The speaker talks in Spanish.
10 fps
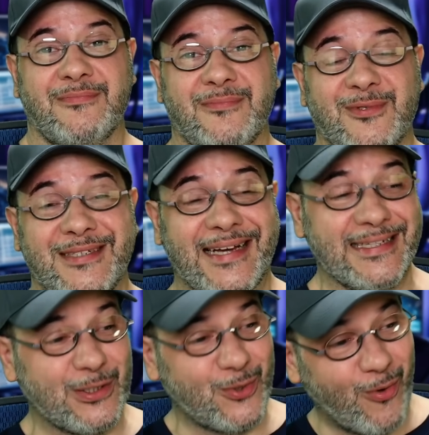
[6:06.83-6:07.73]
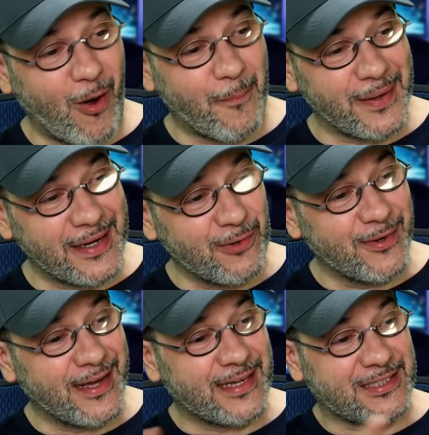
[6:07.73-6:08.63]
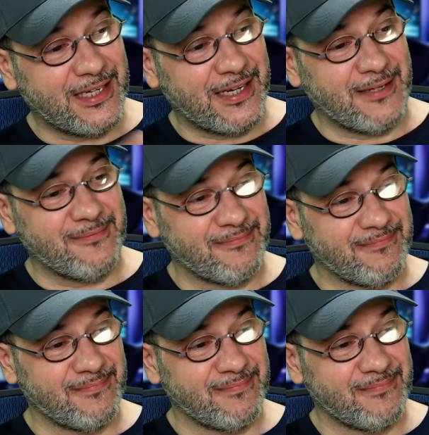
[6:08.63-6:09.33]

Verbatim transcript: O sea que si tú vas a operar un exchange,